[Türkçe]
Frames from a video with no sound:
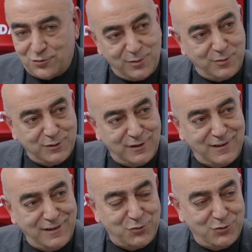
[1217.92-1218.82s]
Truman
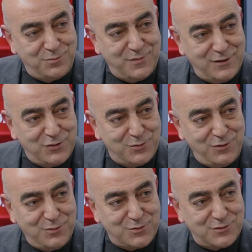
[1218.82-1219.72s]
bunlara ne dönüp ne
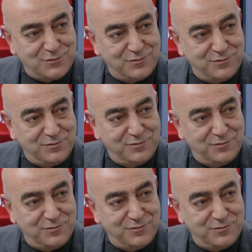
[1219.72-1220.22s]
diyor biliyor musun?